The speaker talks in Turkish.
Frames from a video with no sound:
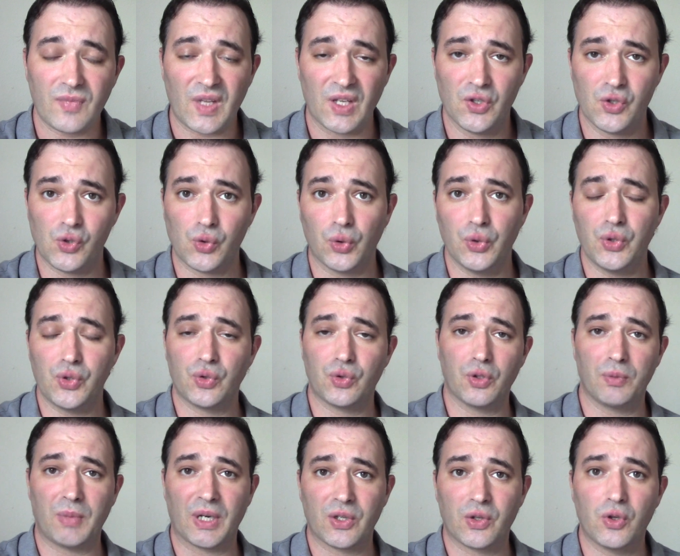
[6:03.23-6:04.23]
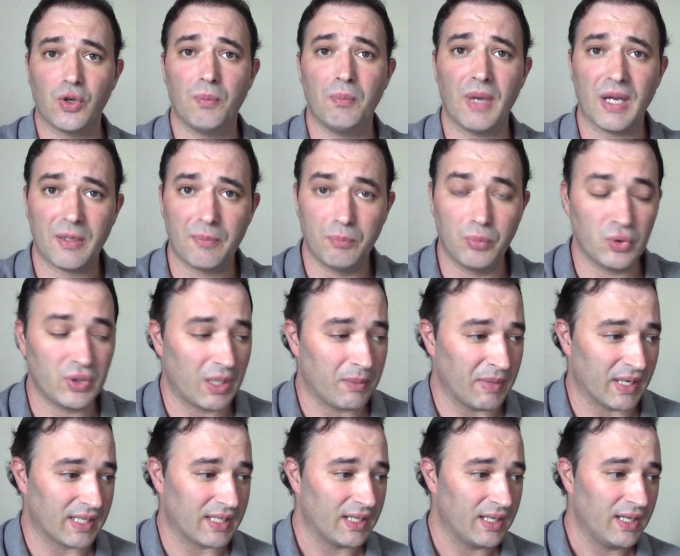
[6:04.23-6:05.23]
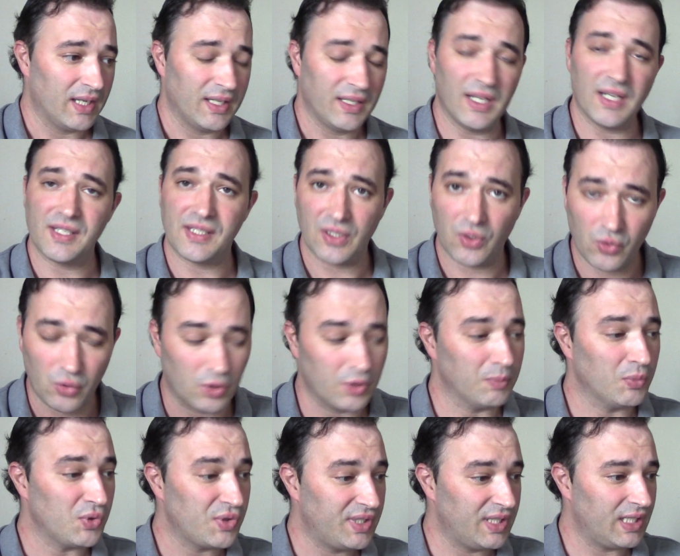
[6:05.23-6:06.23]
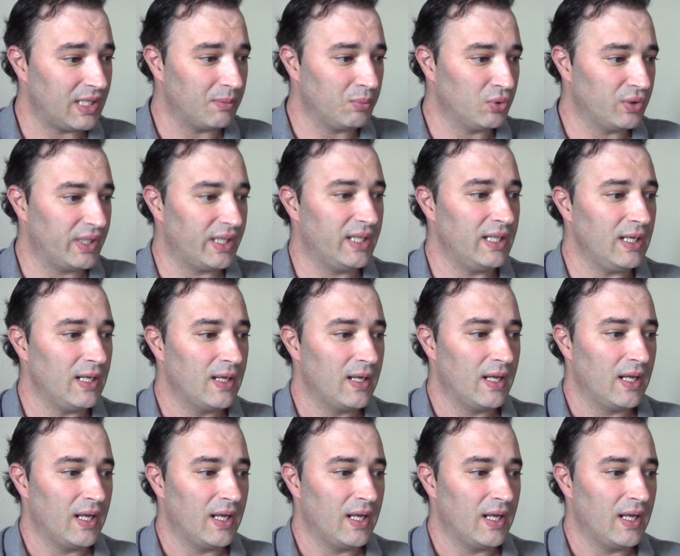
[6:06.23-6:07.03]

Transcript: soyuşturmak, gömmek bu demek. Neyse konumuz yine bu değil.